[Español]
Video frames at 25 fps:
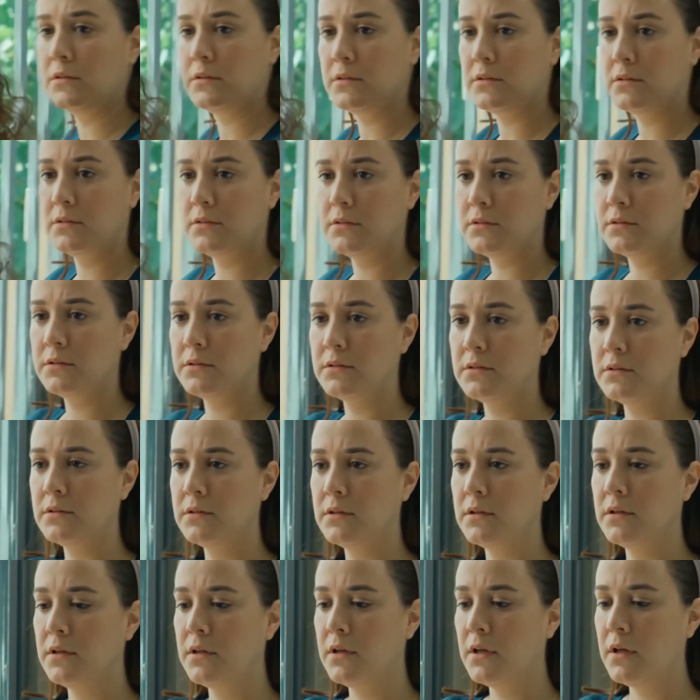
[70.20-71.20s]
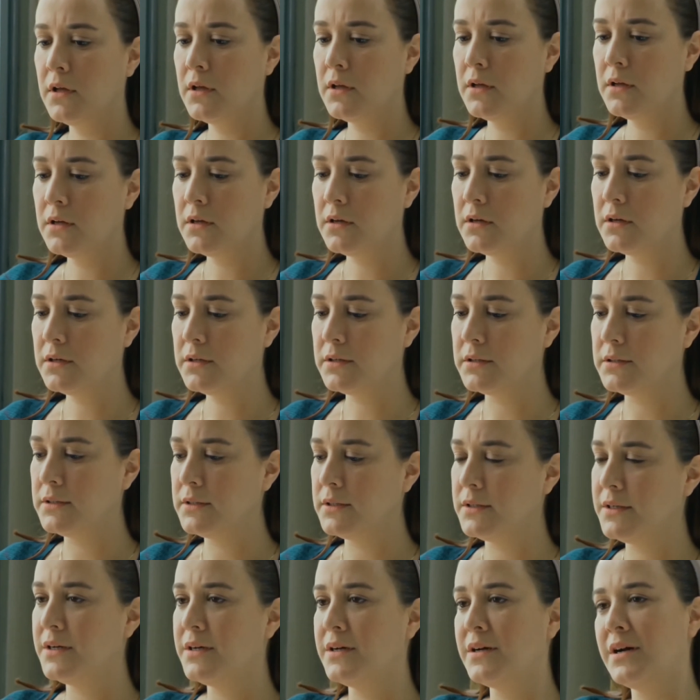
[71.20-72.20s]
¿Todo bien? Ah,
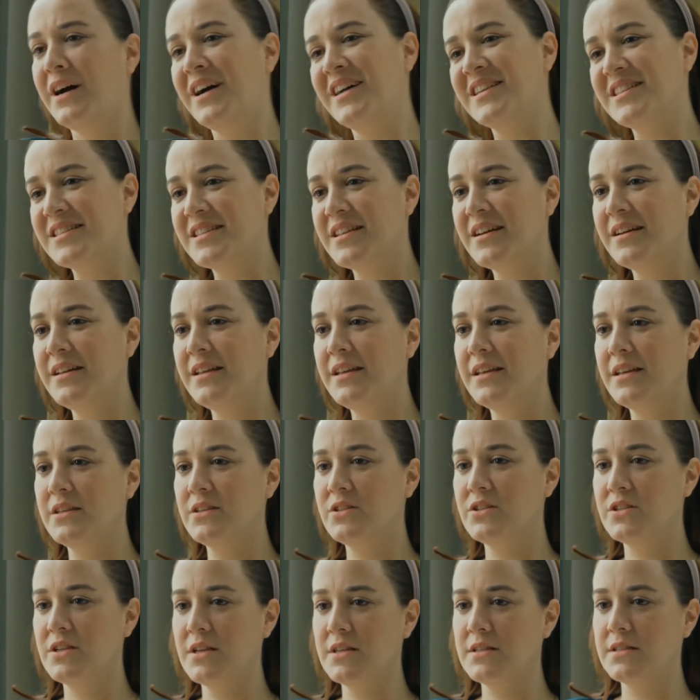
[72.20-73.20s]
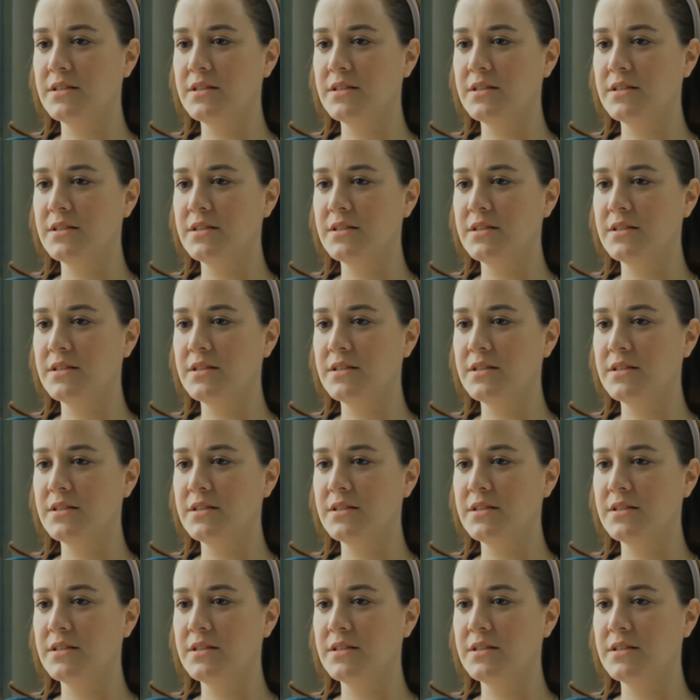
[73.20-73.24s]
sí. Solo iremos al